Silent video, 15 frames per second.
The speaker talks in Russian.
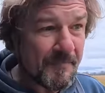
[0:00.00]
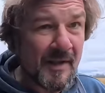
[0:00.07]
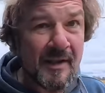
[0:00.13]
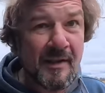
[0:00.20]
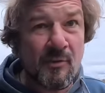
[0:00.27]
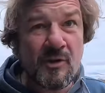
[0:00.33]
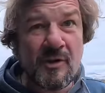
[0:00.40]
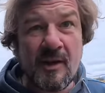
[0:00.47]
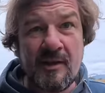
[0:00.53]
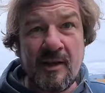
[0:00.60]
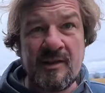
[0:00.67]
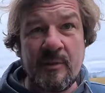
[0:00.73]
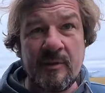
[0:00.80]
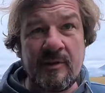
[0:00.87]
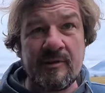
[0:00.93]
И вот
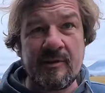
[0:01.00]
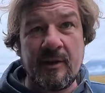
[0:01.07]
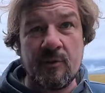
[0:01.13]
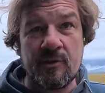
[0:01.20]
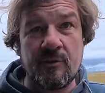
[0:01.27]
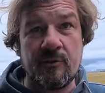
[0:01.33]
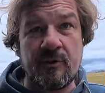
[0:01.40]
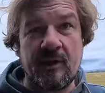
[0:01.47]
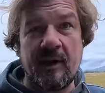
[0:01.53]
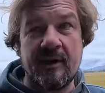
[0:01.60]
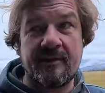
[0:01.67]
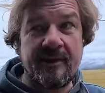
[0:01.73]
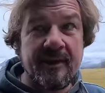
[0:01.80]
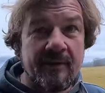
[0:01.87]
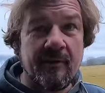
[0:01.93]
когда тебе достается вот
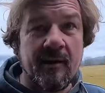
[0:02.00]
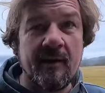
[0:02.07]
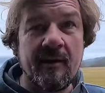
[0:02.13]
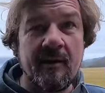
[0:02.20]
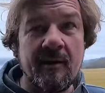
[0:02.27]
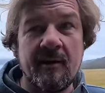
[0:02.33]
такая тыква,